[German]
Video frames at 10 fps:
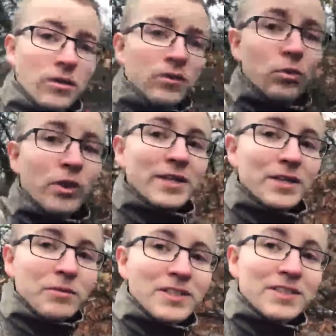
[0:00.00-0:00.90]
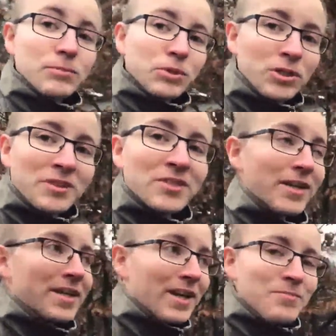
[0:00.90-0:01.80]
So, nachdem ich jetzt bestimmt
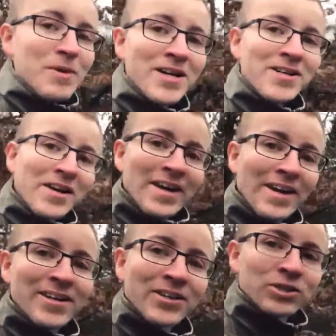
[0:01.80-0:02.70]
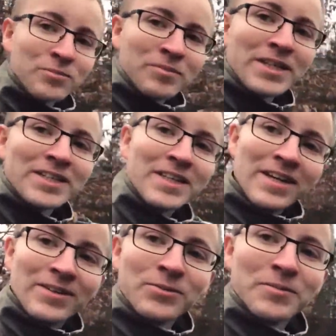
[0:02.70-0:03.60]
zwei, drei Mal eigentlich schon bei der
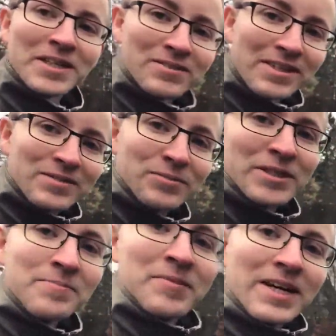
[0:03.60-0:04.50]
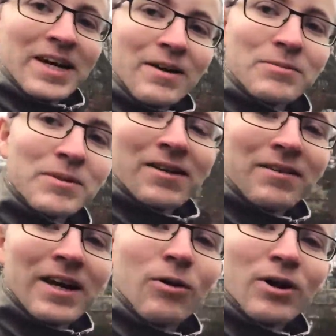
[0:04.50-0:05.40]
TH Nürnberg gewesen bin, habe ich
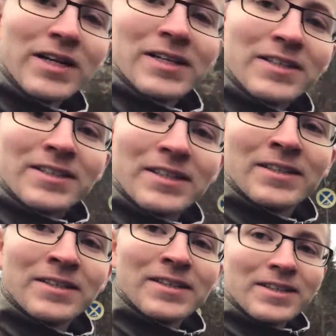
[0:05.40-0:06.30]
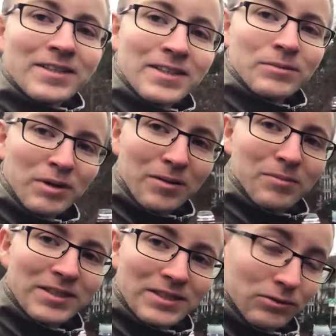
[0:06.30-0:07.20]
mittlerweile auch echt den richtigen
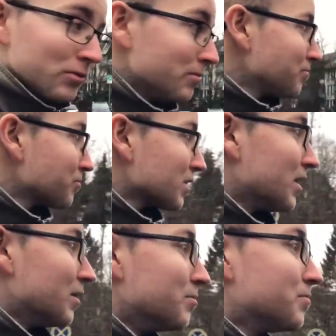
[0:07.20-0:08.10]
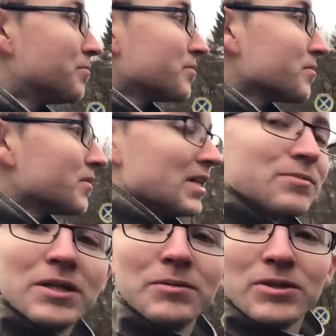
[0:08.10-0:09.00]
Parkplatz gefunden. Ähm, der
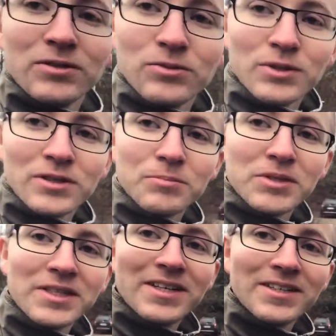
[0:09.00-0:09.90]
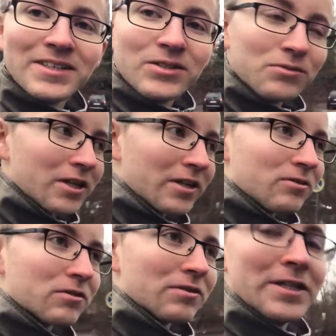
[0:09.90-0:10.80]
ist mir nämlich nur bisher nie so wirklich
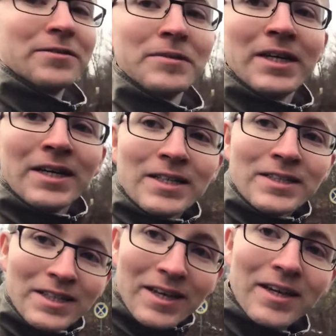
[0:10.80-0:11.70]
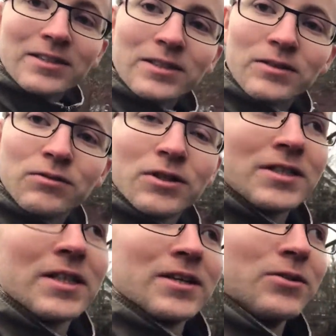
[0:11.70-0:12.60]
aufgefallen. Direkt vor
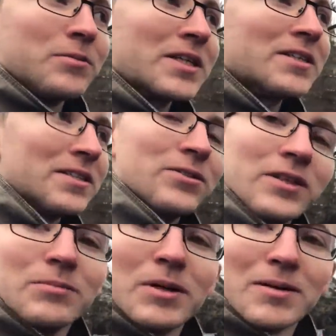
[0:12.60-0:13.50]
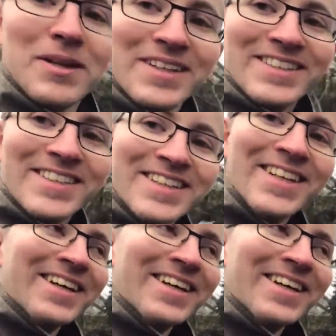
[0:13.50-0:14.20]
der TH Nürnberg ist natürlich ein Parkplatz.